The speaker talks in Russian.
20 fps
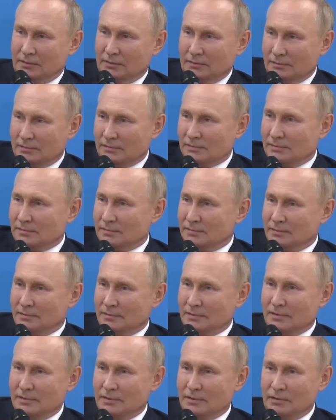а
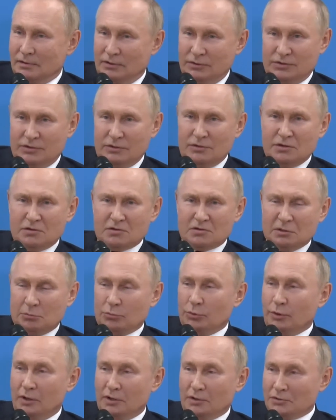и сидите со
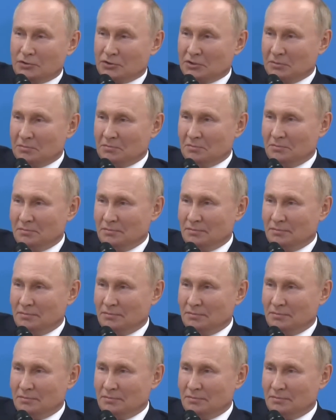мной рядышком.